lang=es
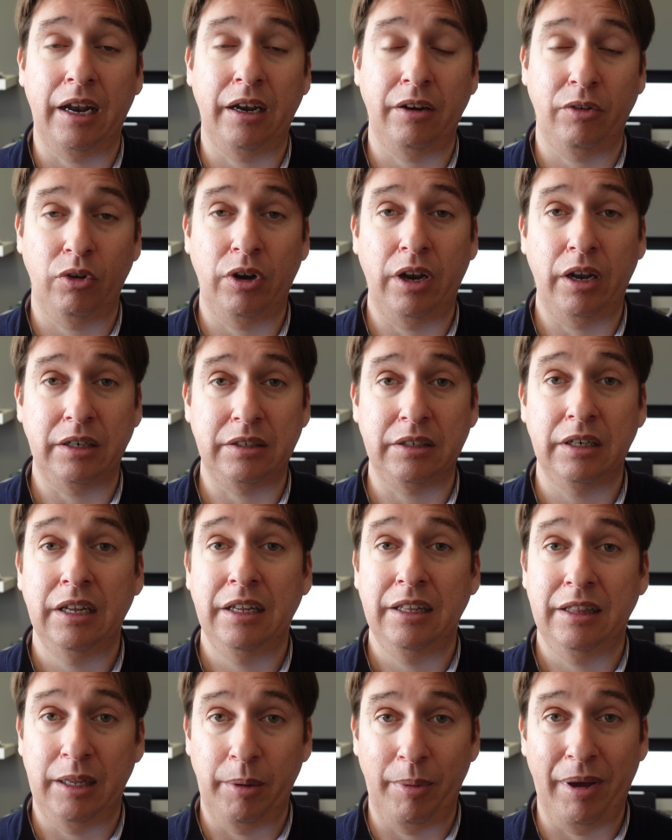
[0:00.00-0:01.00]
a las zonas
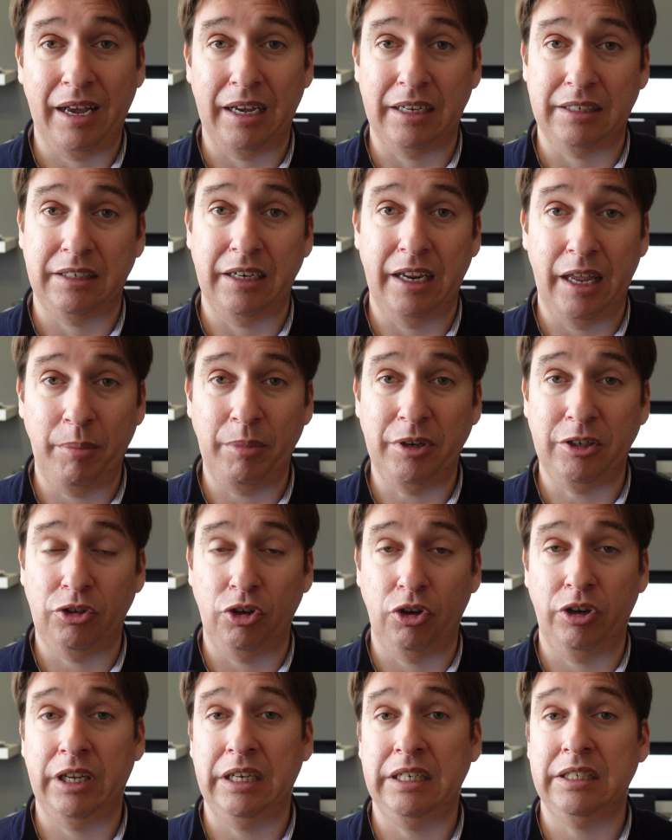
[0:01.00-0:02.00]
de bajas
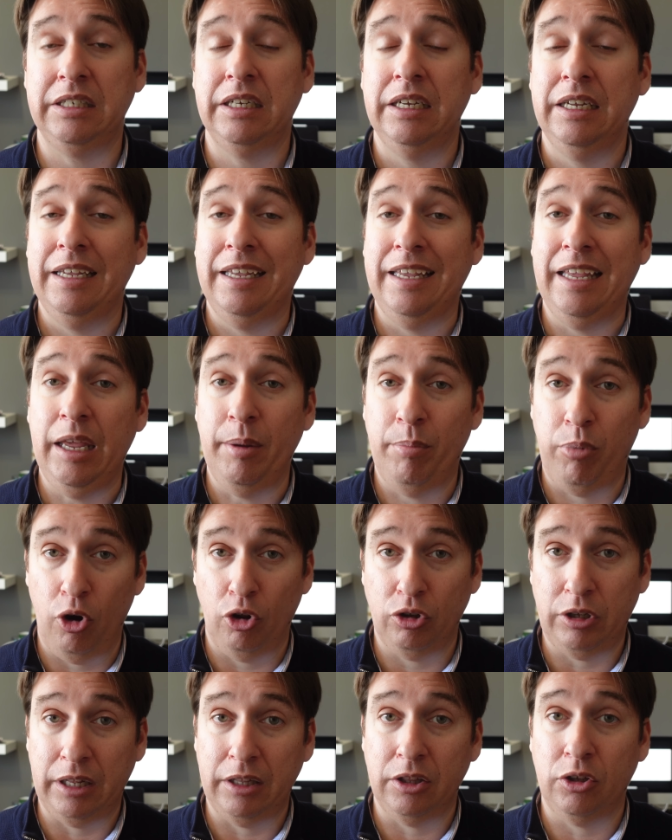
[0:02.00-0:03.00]
emisiones y por
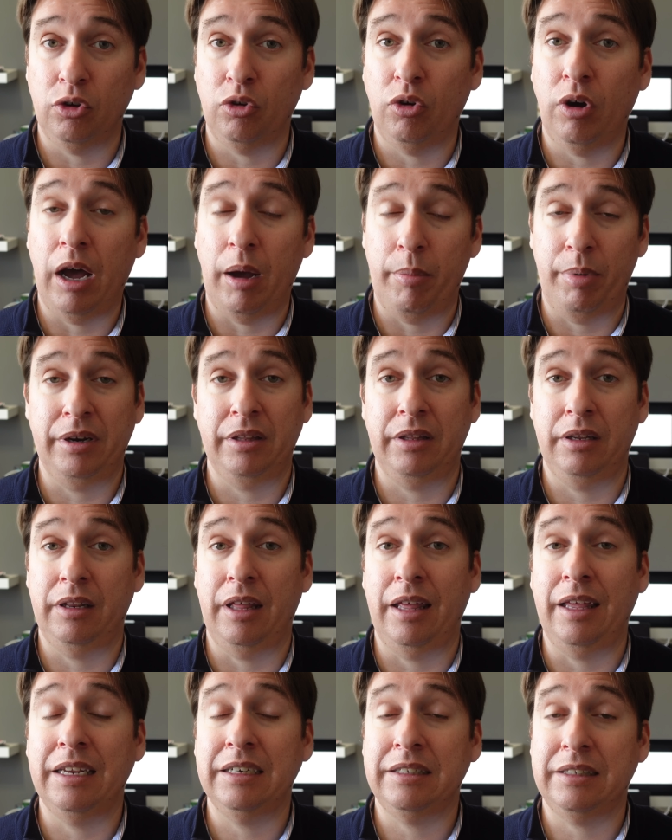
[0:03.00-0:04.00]
lo tanto a partir de
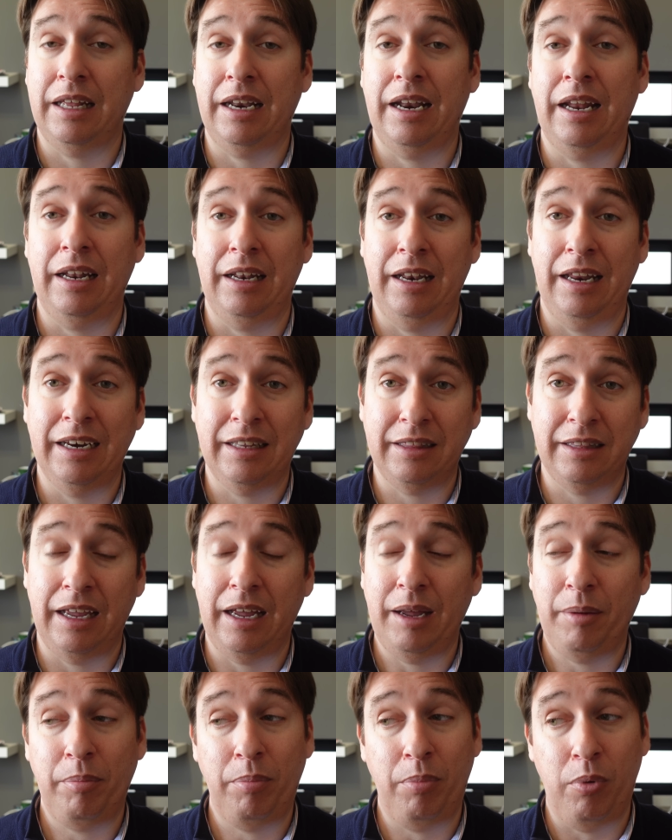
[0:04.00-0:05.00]
ahí la
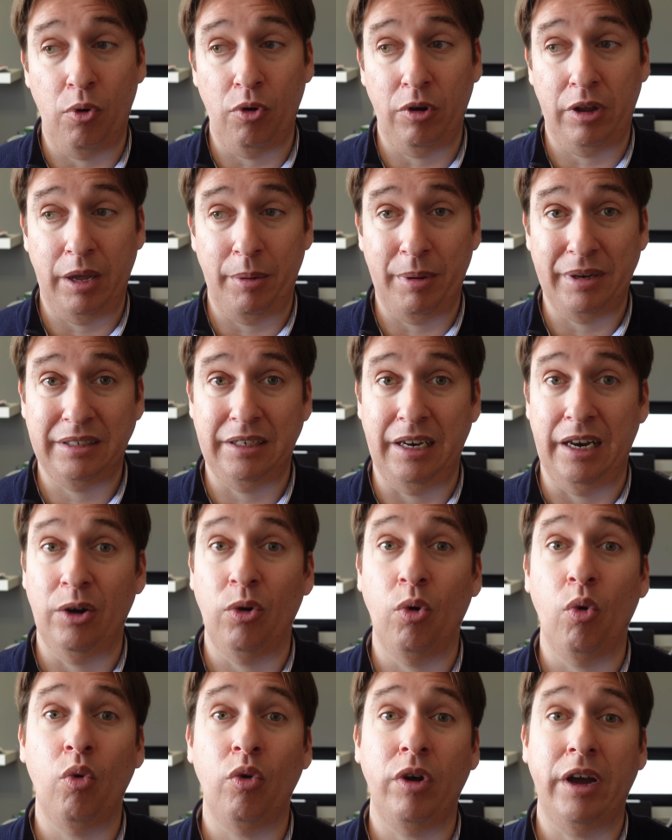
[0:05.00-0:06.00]
alerta porque va a
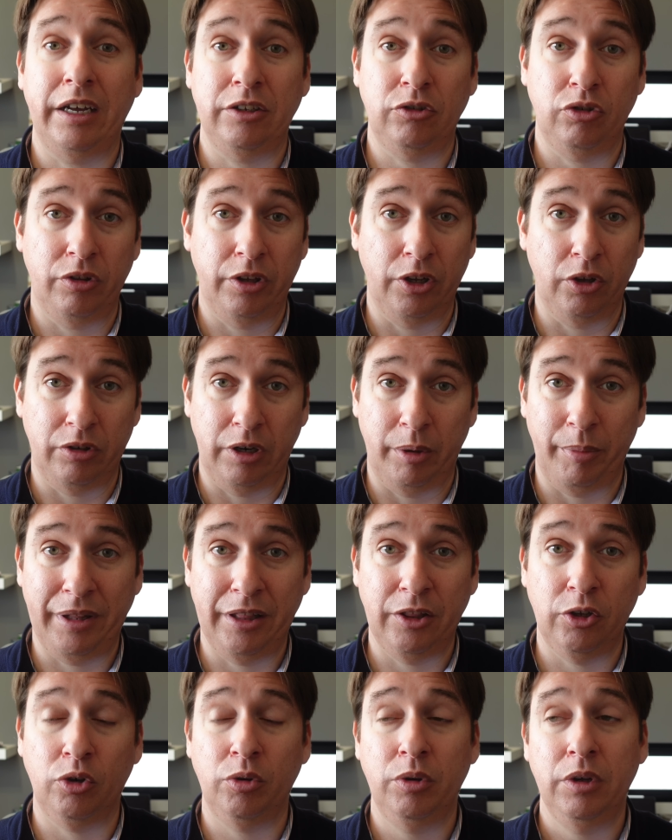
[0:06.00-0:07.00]
ser un cachondeo
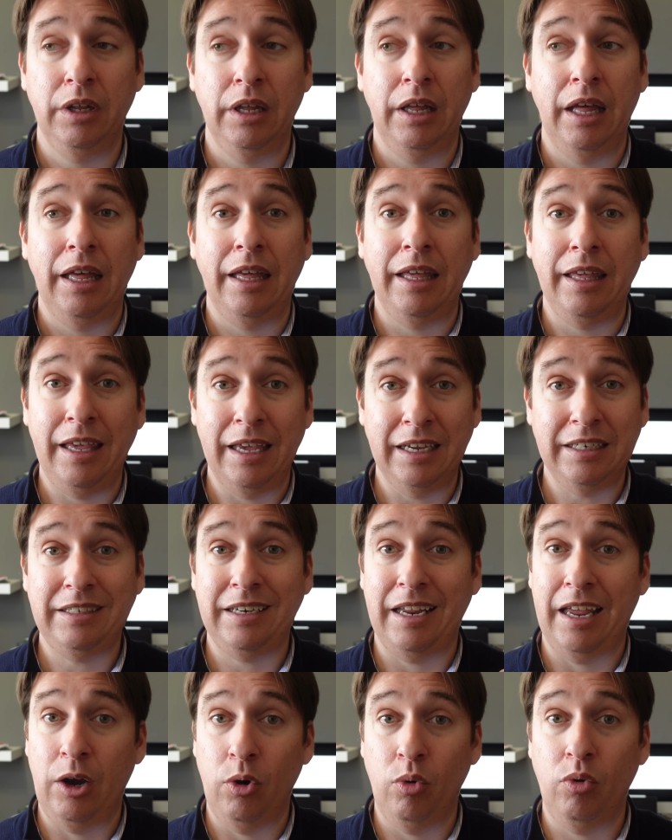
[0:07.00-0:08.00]
tremendo y
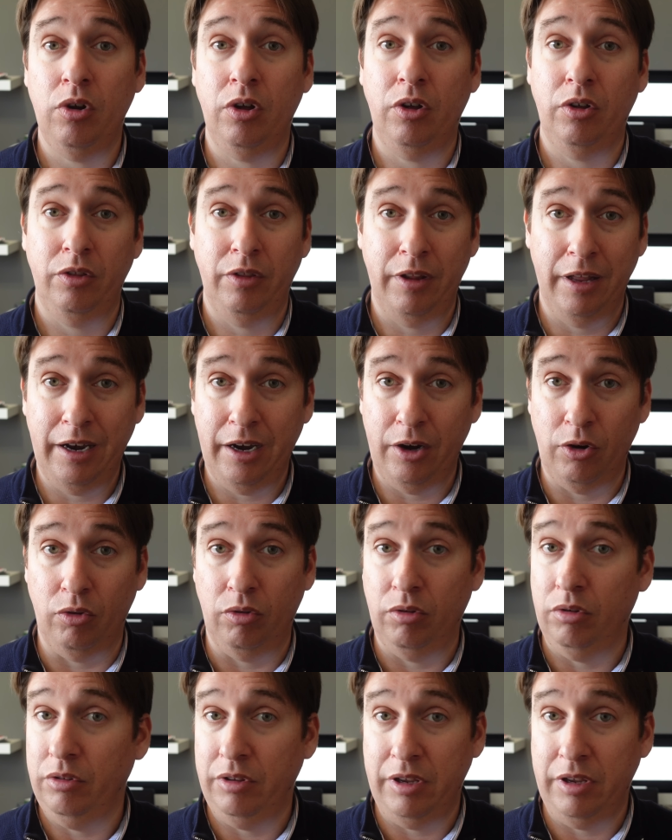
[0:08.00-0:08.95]
es el 1 de enero.